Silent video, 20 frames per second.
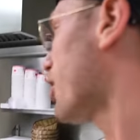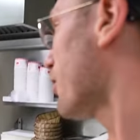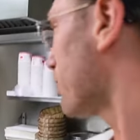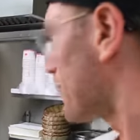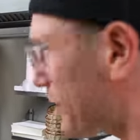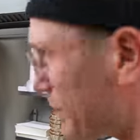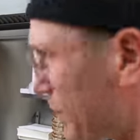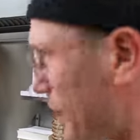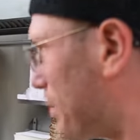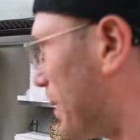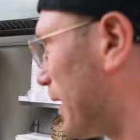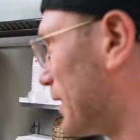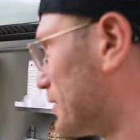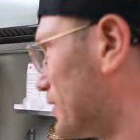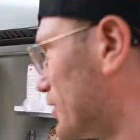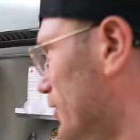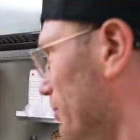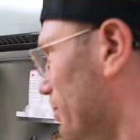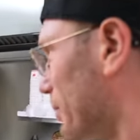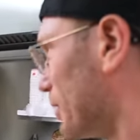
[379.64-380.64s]
komm, gib mir
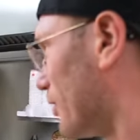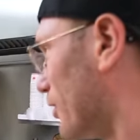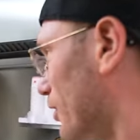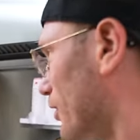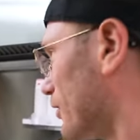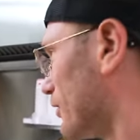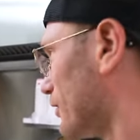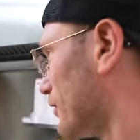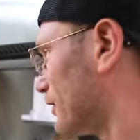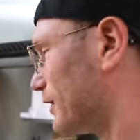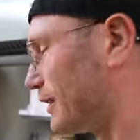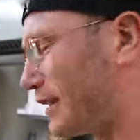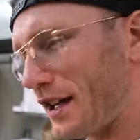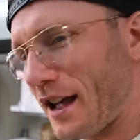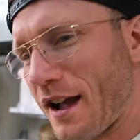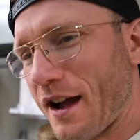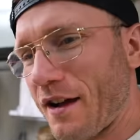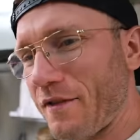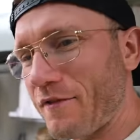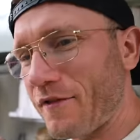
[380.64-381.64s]
Pansensuppe noch. Geht?
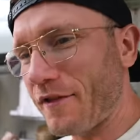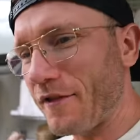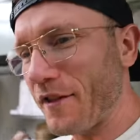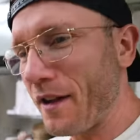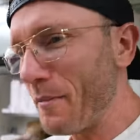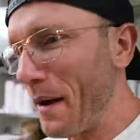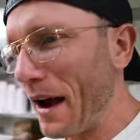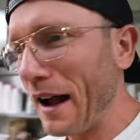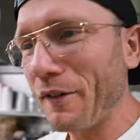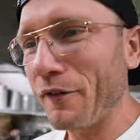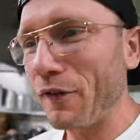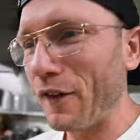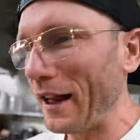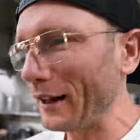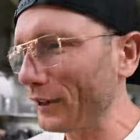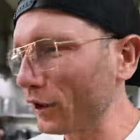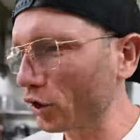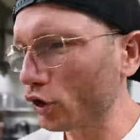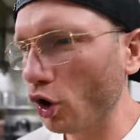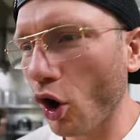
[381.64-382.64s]
Ja, wir machen
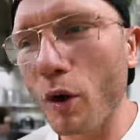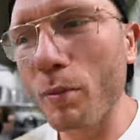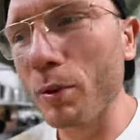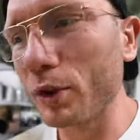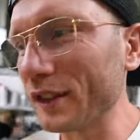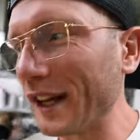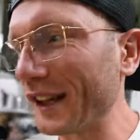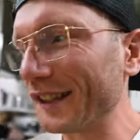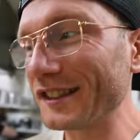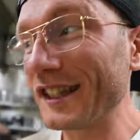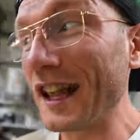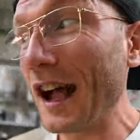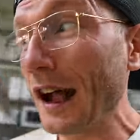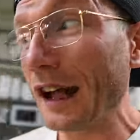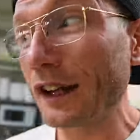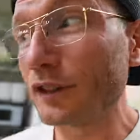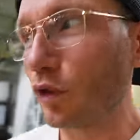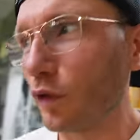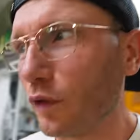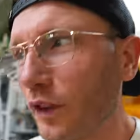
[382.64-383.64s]
vielleicht noch Turbo-Test.
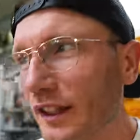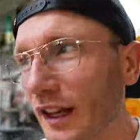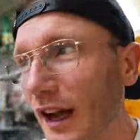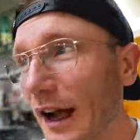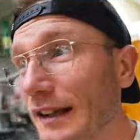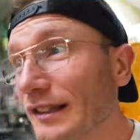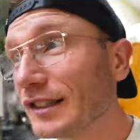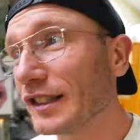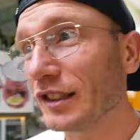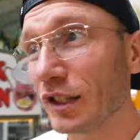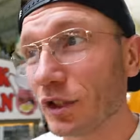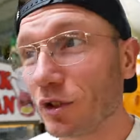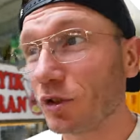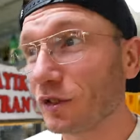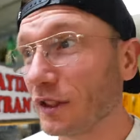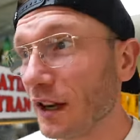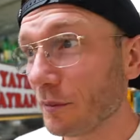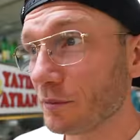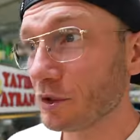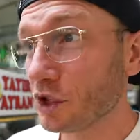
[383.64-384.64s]
nachher, so für 30
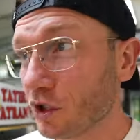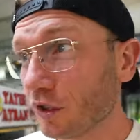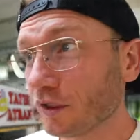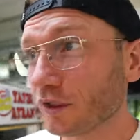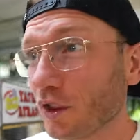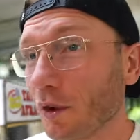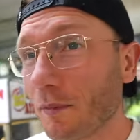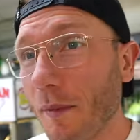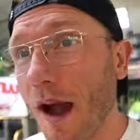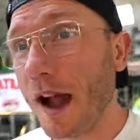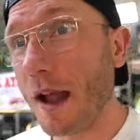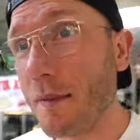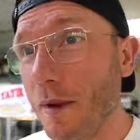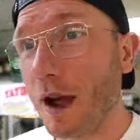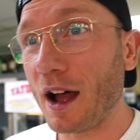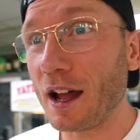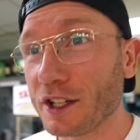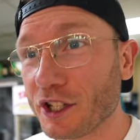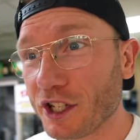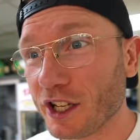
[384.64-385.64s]
Sekunden am Schluss noch mal
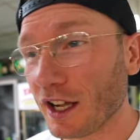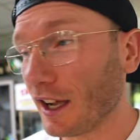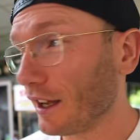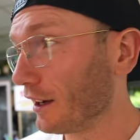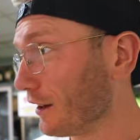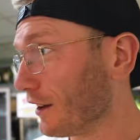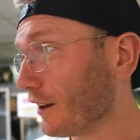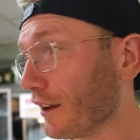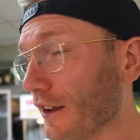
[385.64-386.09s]
einmal Haji rein.